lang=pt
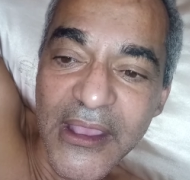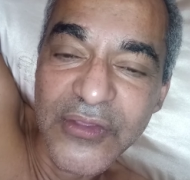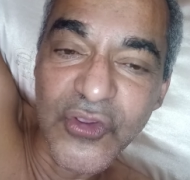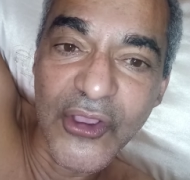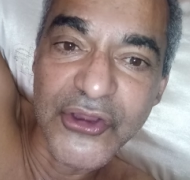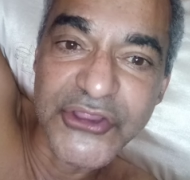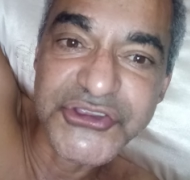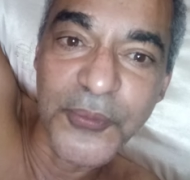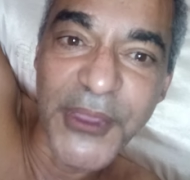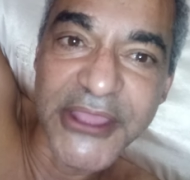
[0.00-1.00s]
só que nós
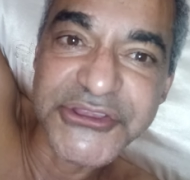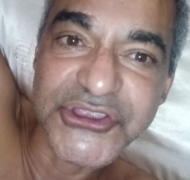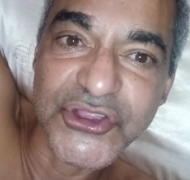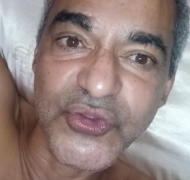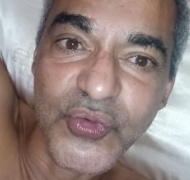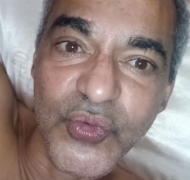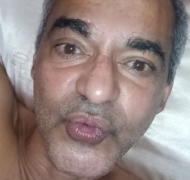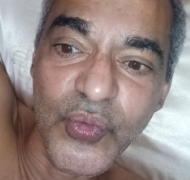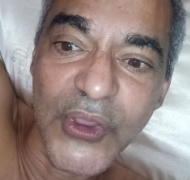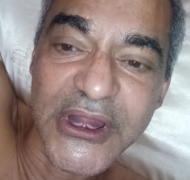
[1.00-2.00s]
tínhamos perdido
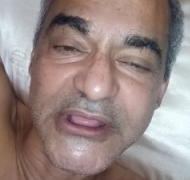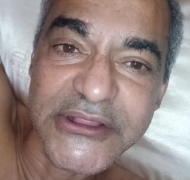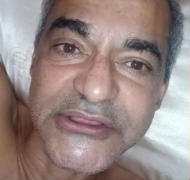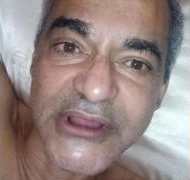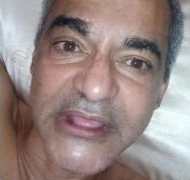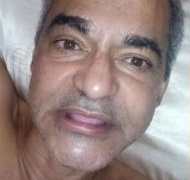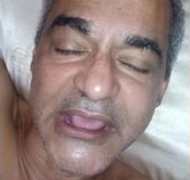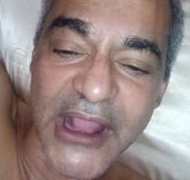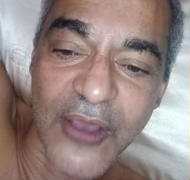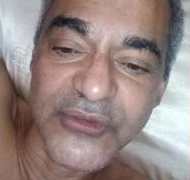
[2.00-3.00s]
um grande
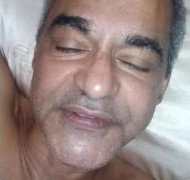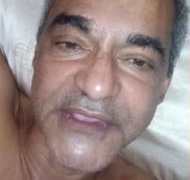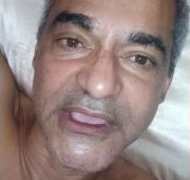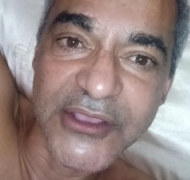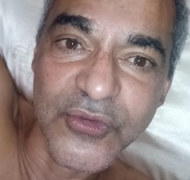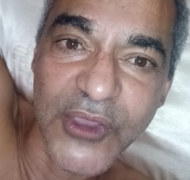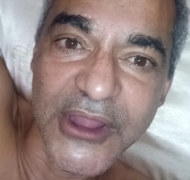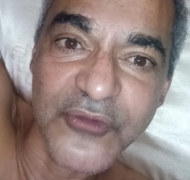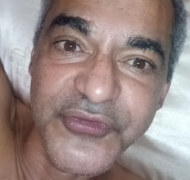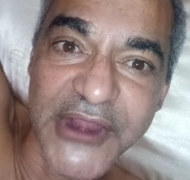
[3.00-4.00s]
lateral esquerdo, que
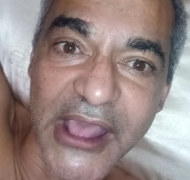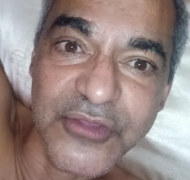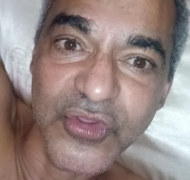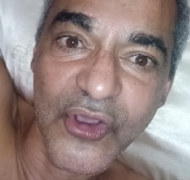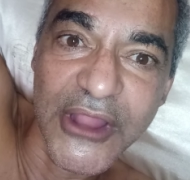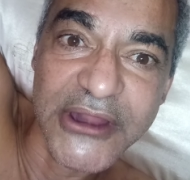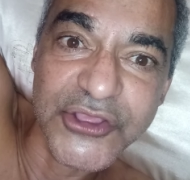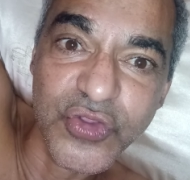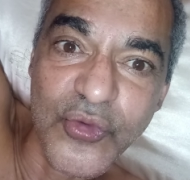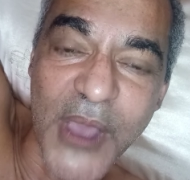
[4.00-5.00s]
era o finado Dólar, em
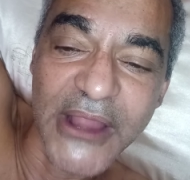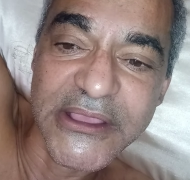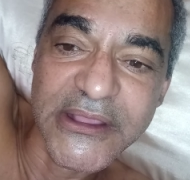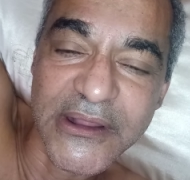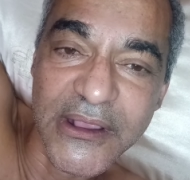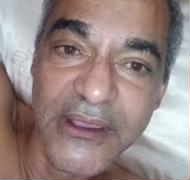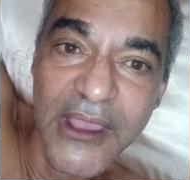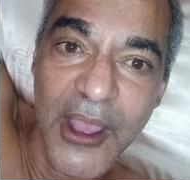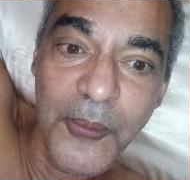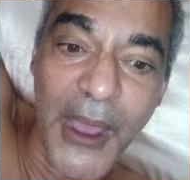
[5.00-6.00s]
Turmalina.
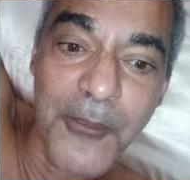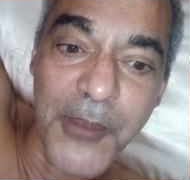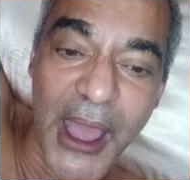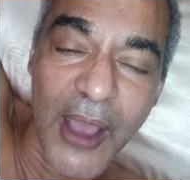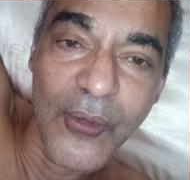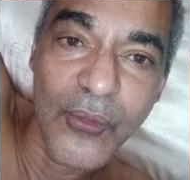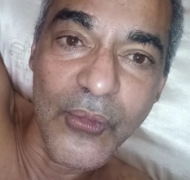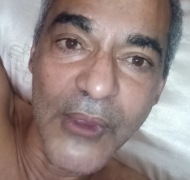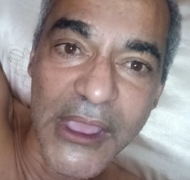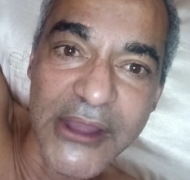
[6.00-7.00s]
Babal
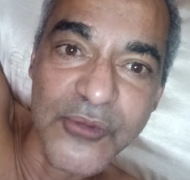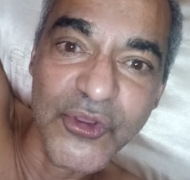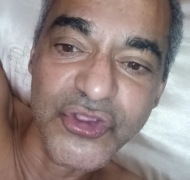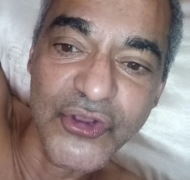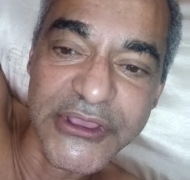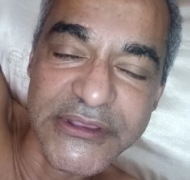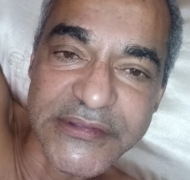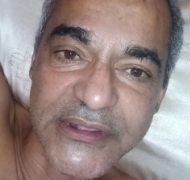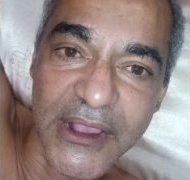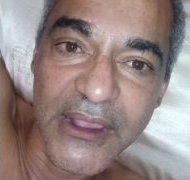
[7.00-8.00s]
era o
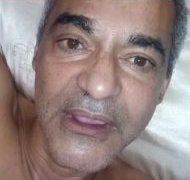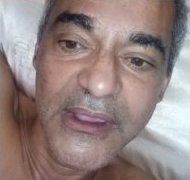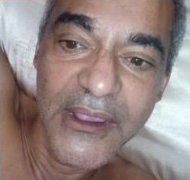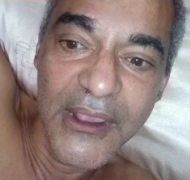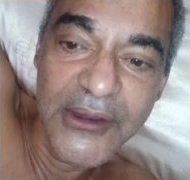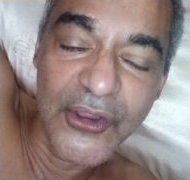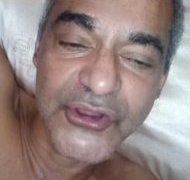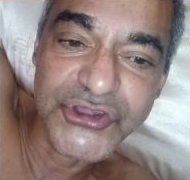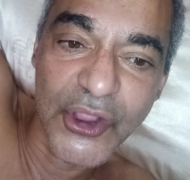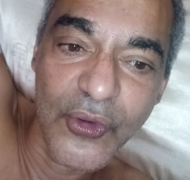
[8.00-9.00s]
motorista.
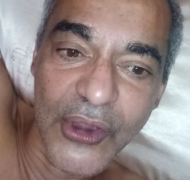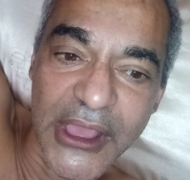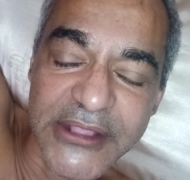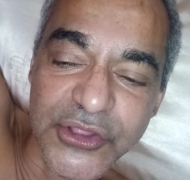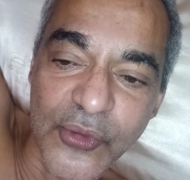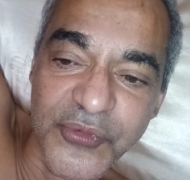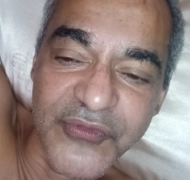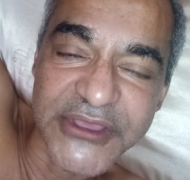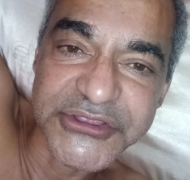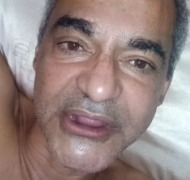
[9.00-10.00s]
Nós chegou lá e entrou pro
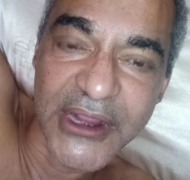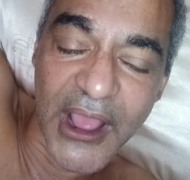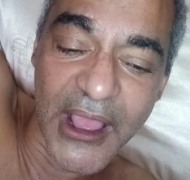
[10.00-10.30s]
vestiário.